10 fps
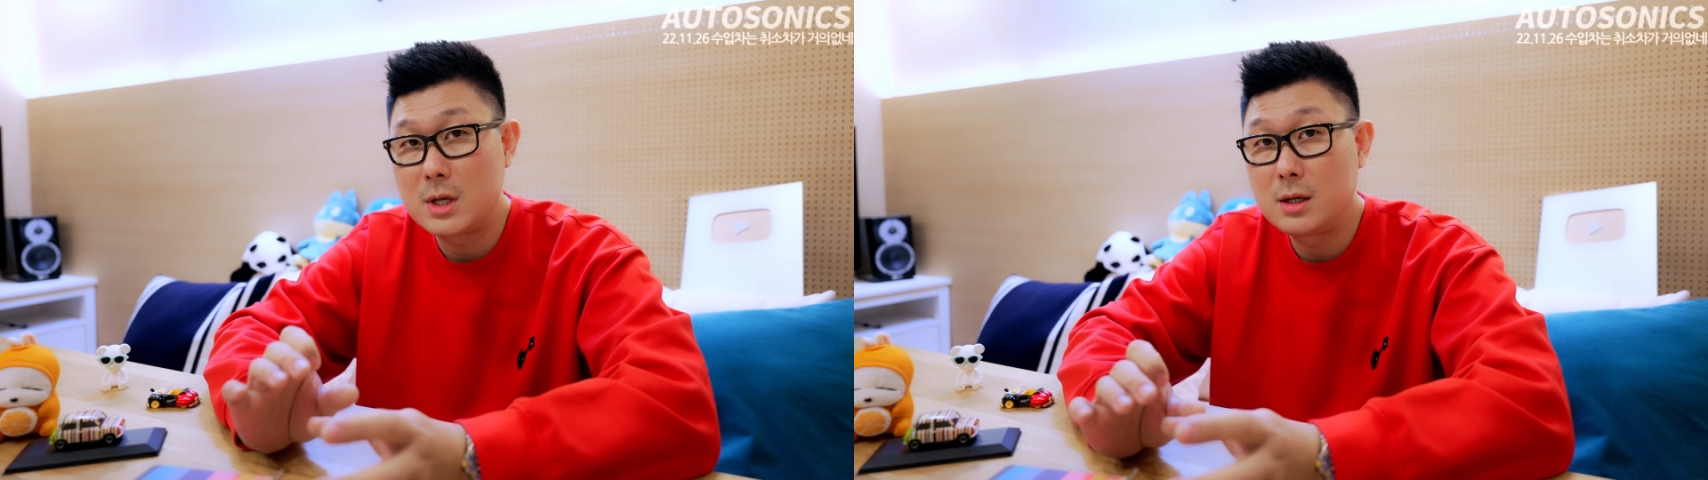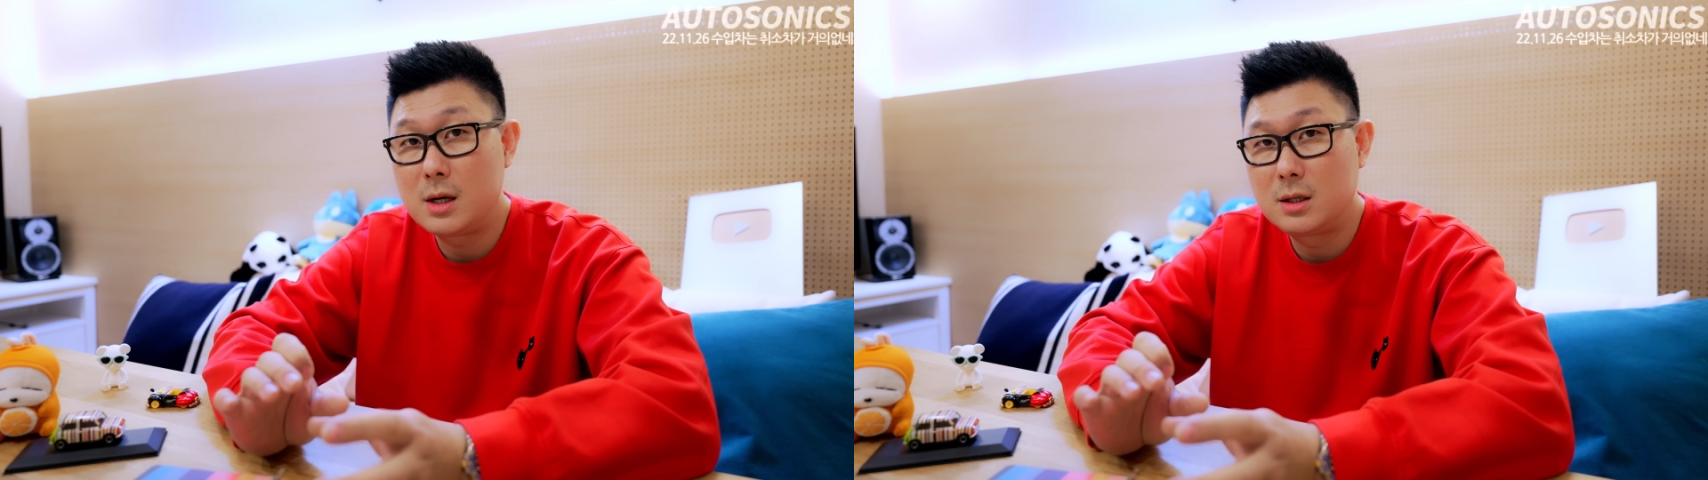
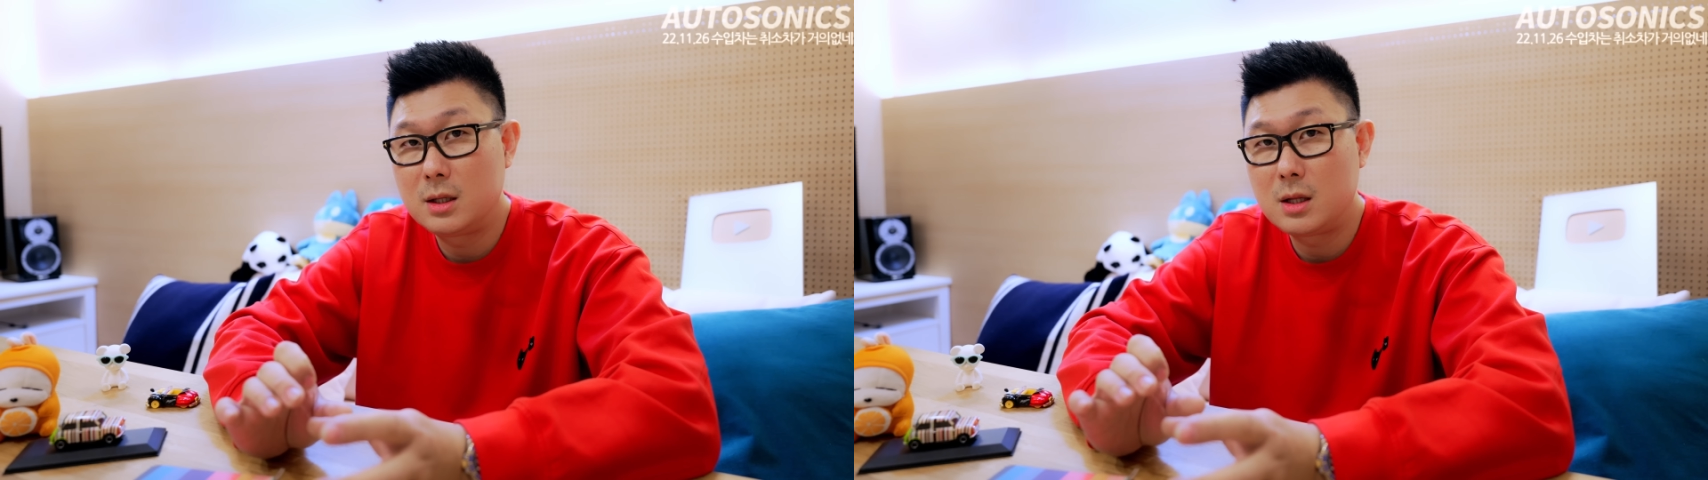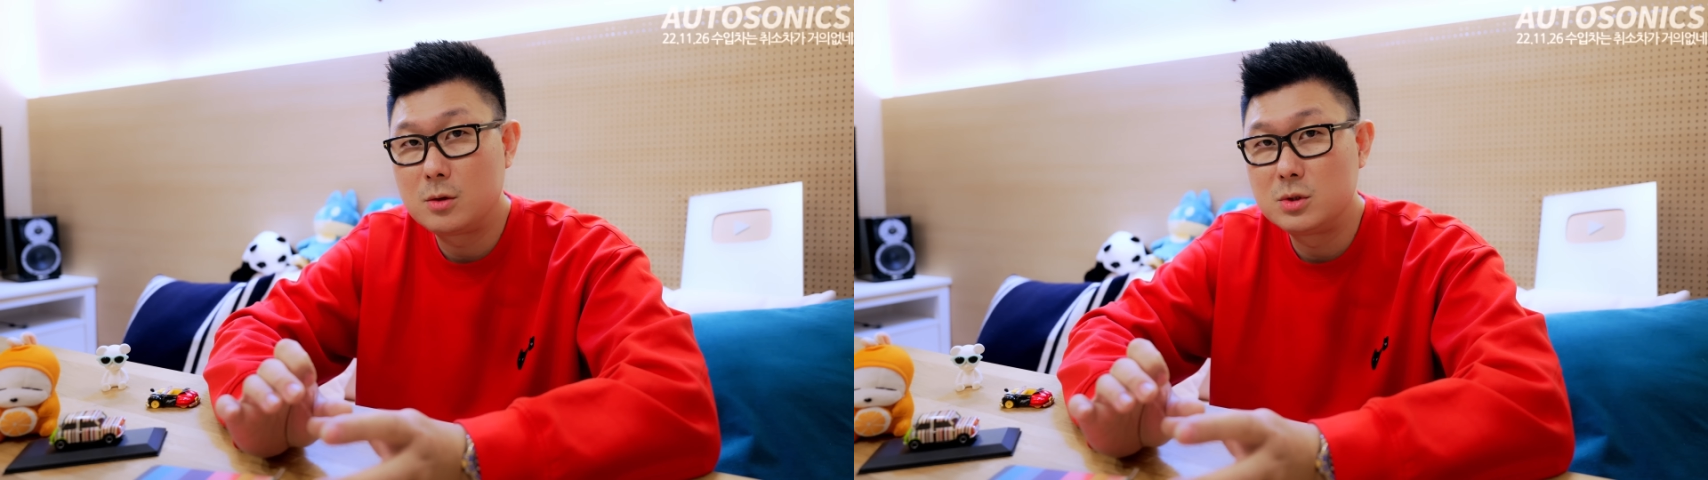생각을
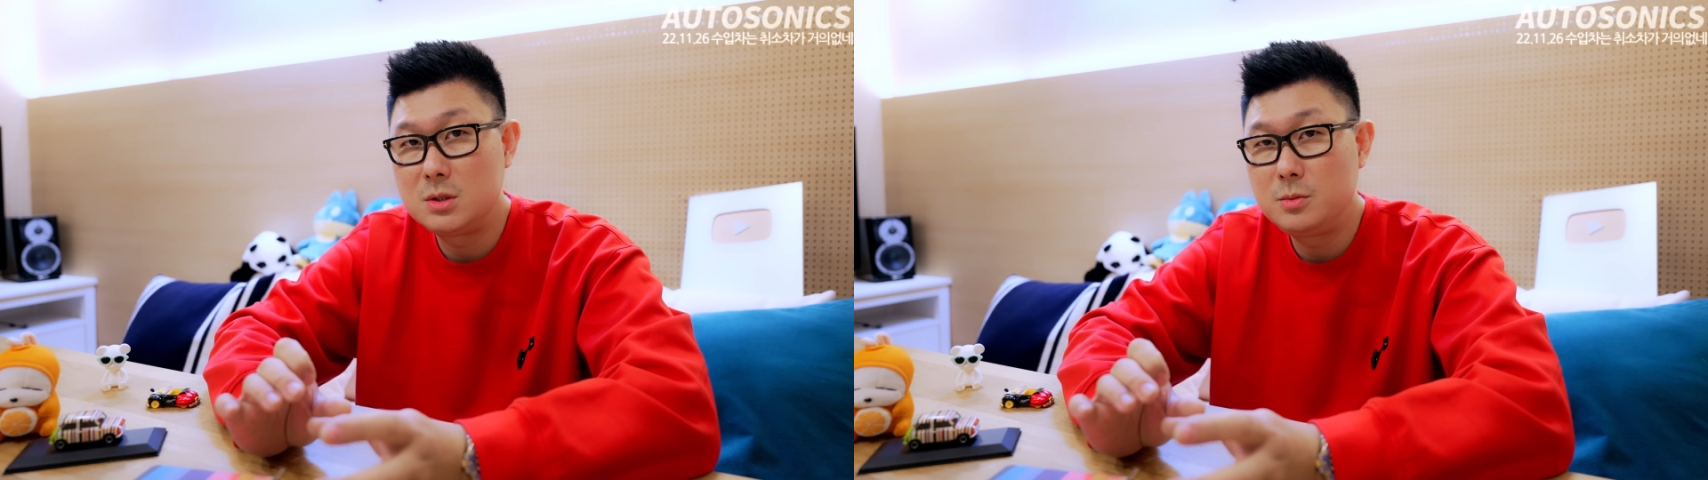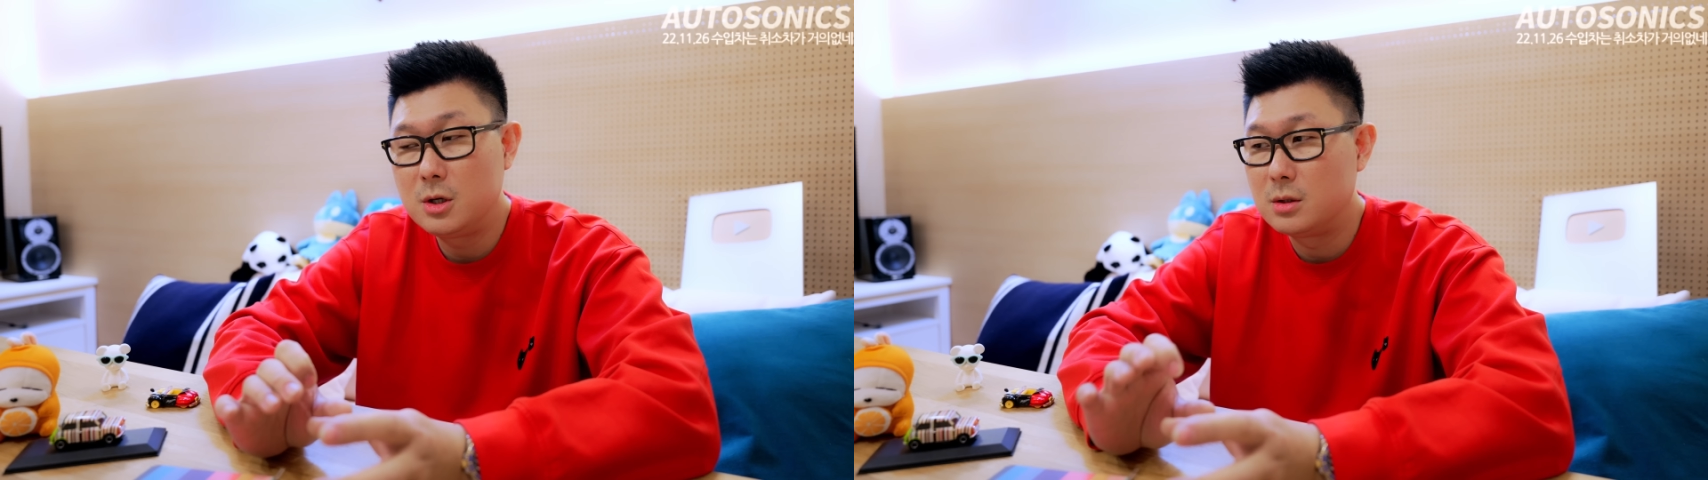했다고
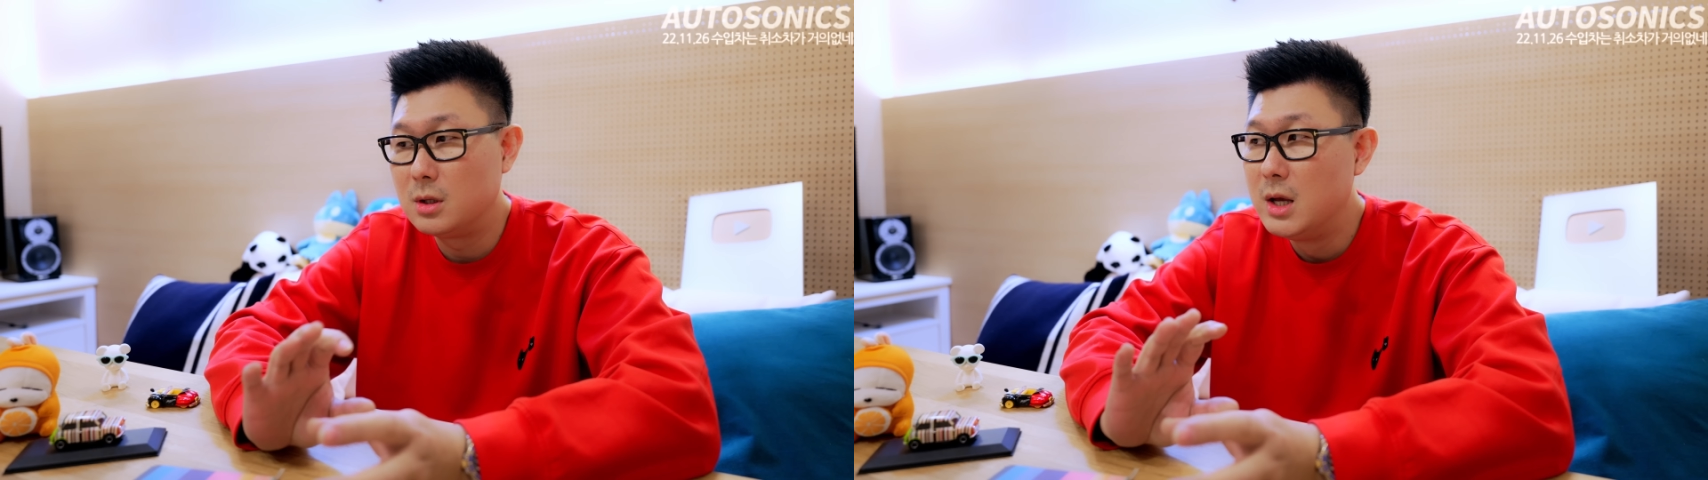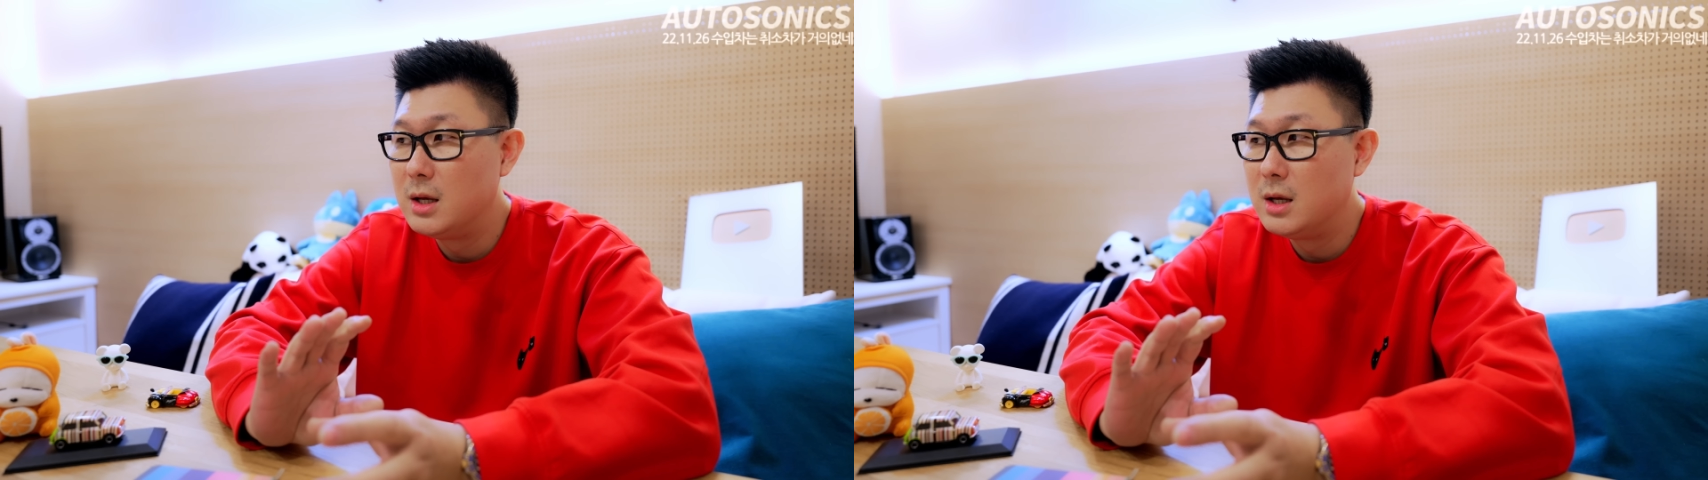치면